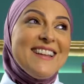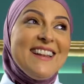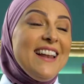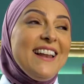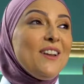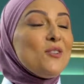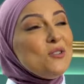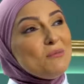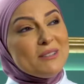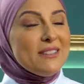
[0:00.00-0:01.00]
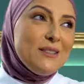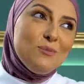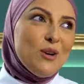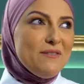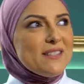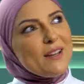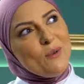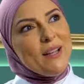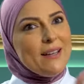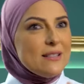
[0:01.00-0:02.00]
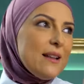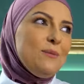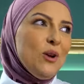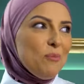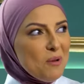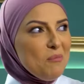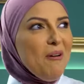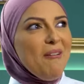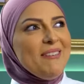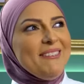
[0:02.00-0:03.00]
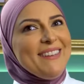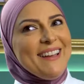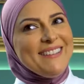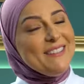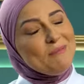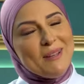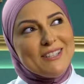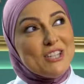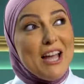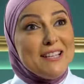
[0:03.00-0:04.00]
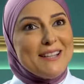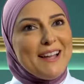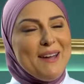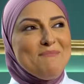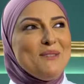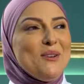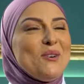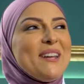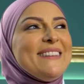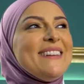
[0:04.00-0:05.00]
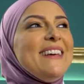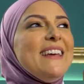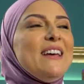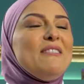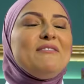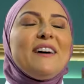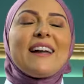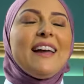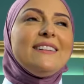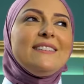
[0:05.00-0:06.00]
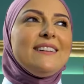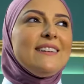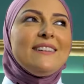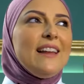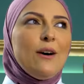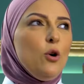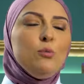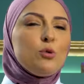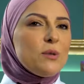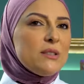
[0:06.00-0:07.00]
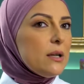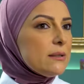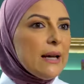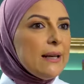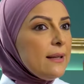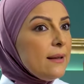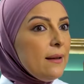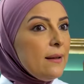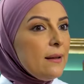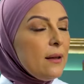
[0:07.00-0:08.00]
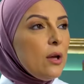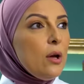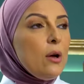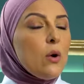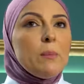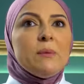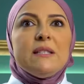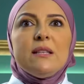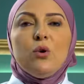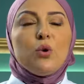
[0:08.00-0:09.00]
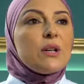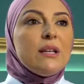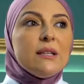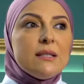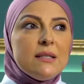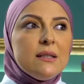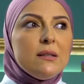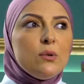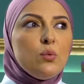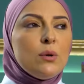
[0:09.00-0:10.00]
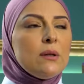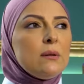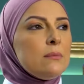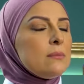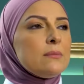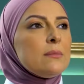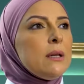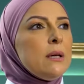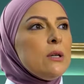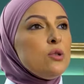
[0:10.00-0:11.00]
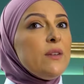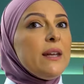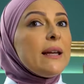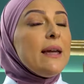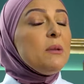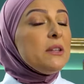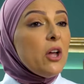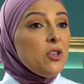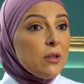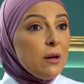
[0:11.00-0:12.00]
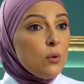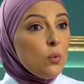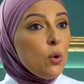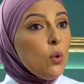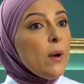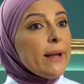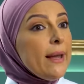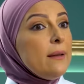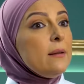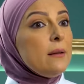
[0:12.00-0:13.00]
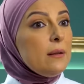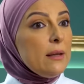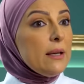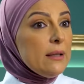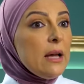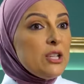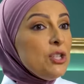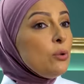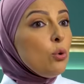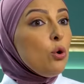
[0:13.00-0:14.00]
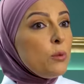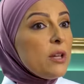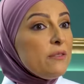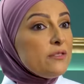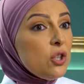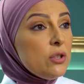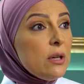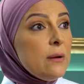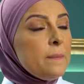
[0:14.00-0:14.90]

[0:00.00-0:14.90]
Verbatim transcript: لا لا انا كنت بتخطب وافسخ واجري سلام عليكم باي باي يعني مش عايزه اكمل وكده فكان لا عمره ما ضغط عليا كان مديني حريتي و شوفي انا جايه من طنطا وهو كان يعني احنا عايشين طول عمرنا في طنطا